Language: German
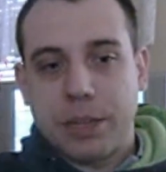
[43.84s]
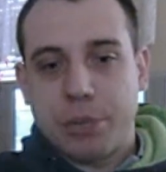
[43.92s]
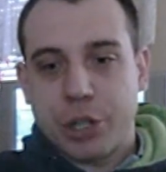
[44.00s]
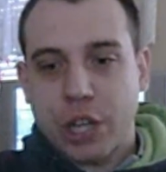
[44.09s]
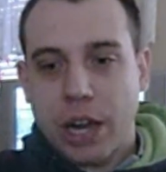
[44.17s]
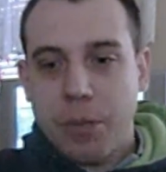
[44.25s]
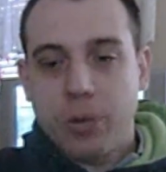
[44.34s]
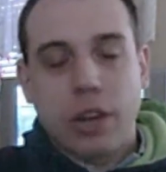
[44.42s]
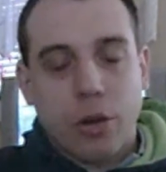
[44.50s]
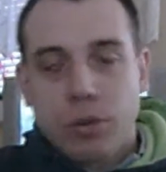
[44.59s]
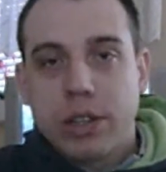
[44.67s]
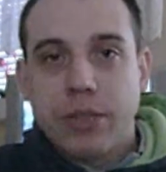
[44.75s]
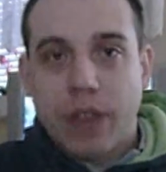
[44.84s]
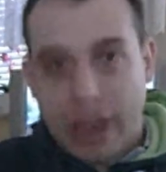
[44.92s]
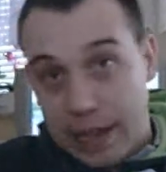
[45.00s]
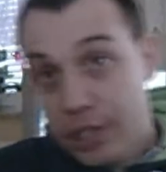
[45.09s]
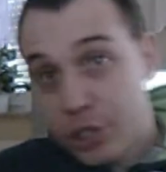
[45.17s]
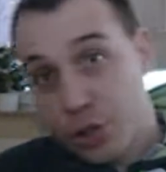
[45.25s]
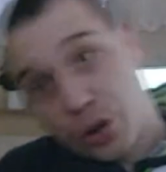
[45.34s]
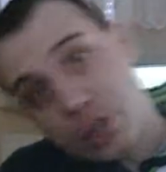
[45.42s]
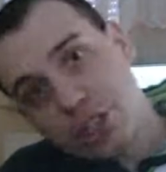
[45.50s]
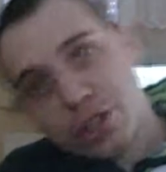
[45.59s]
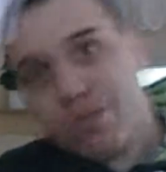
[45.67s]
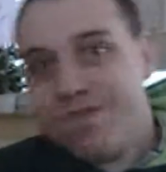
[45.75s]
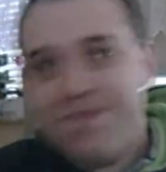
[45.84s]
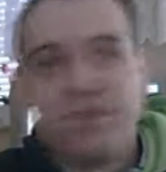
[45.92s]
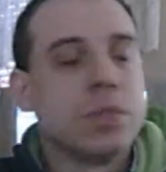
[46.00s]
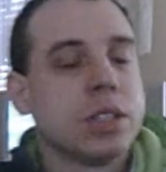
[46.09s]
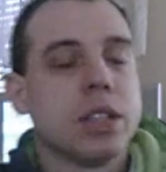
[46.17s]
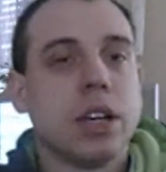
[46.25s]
Die Beschreibung, ja gut, die war englisch-deutsch, hm.